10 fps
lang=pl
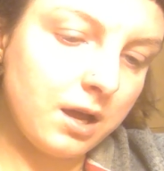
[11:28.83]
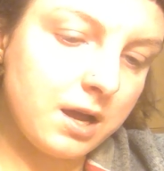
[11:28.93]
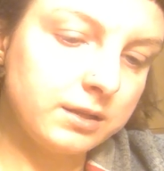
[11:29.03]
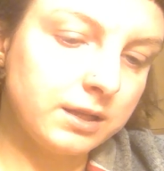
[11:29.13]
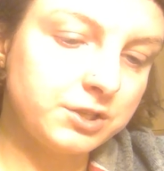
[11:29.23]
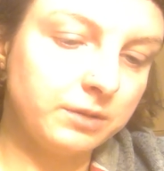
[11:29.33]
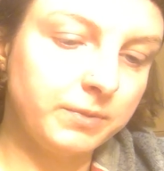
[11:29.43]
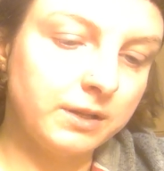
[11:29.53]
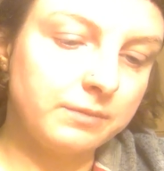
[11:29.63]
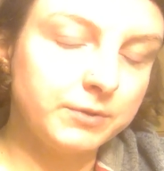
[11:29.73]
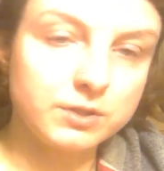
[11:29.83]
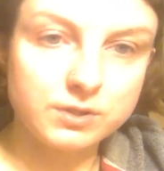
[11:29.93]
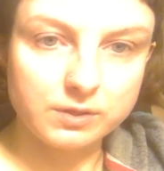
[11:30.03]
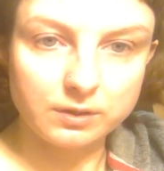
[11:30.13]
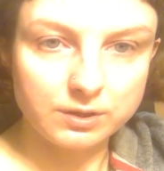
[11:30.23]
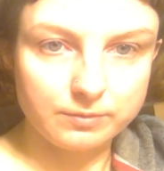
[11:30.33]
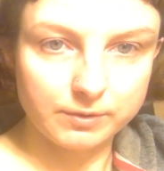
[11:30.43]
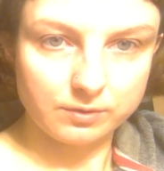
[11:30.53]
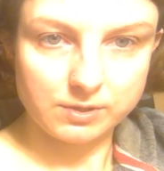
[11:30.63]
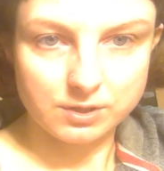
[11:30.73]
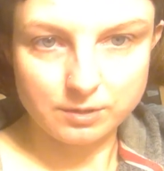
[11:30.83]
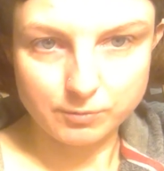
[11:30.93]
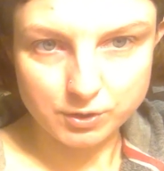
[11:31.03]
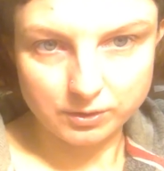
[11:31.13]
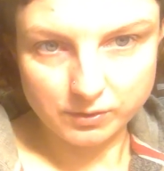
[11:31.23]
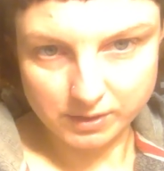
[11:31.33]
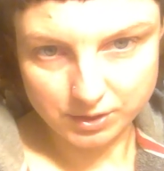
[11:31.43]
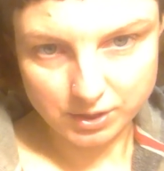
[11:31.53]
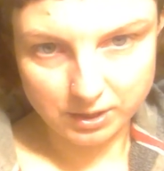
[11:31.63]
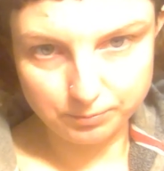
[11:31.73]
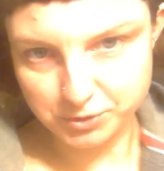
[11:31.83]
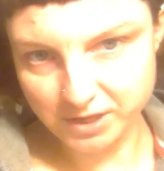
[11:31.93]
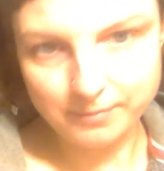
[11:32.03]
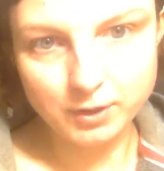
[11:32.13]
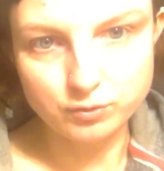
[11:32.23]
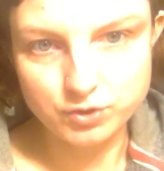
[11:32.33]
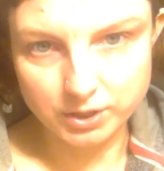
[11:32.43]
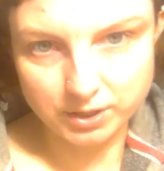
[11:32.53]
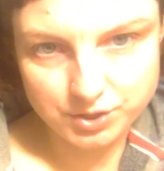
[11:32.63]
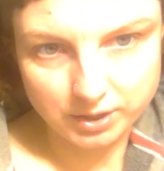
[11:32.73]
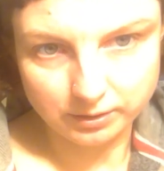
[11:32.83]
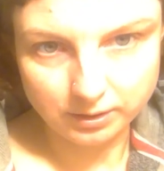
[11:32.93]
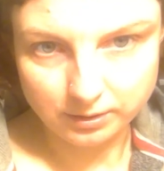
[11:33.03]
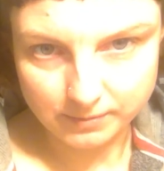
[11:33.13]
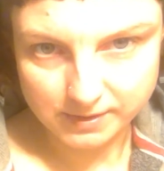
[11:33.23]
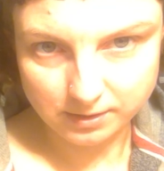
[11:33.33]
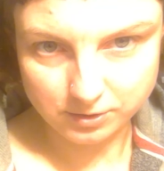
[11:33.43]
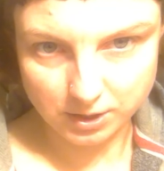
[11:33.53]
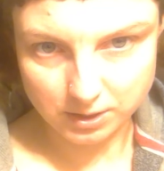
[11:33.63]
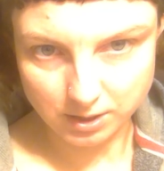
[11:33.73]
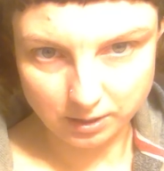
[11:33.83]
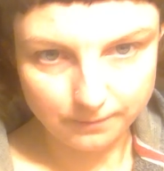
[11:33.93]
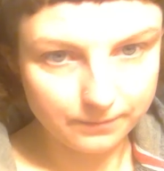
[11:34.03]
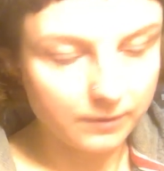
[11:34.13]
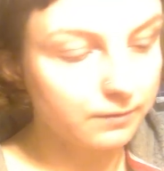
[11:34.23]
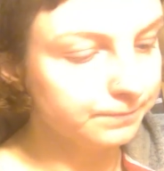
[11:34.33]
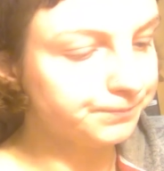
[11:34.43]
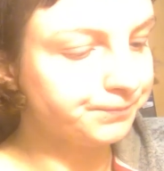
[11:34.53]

A dla ciebie napisz, co dla ciebie to oznacza. Może to oznacza przynajmniej godzinę dziennie na Messengerze. Nie?